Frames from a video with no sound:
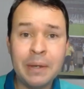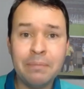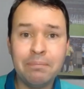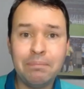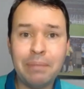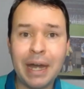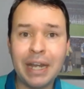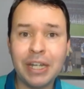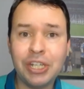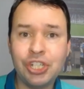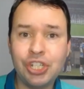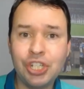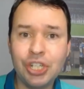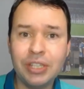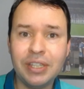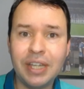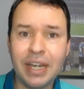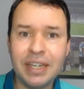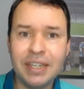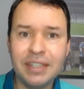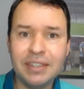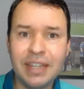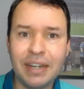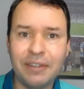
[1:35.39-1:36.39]
partida
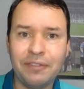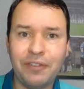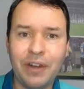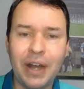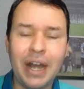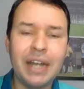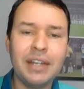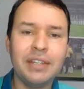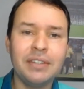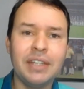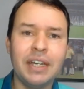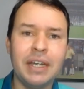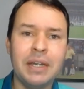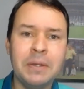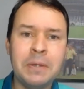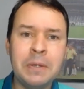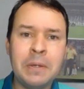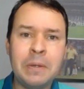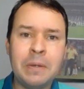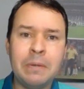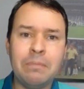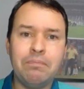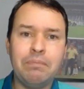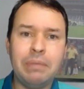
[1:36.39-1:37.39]
ainda válida
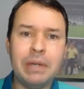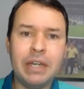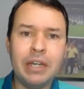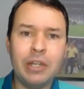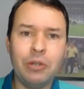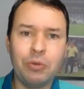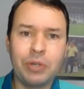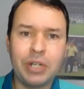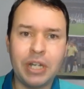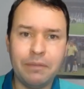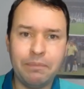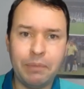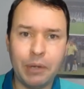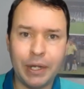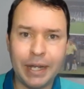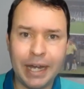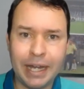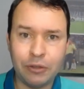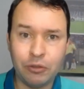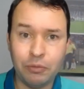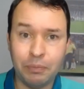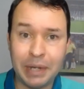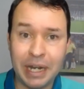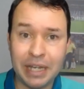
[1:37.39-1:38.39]
pelo
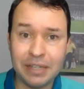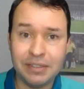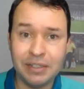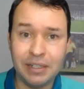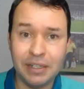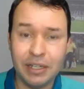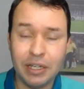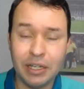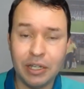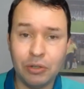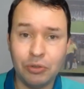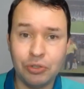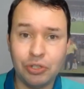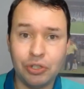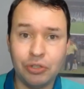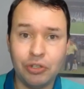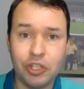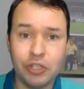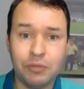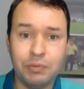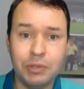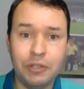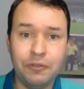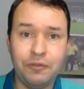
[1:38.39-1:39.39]
Campeonato Brasileiro de
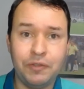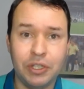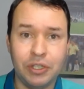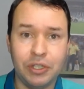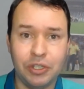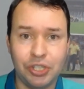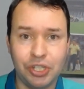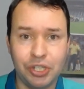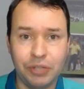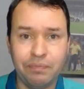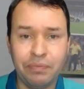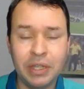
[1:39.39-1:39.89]
2020.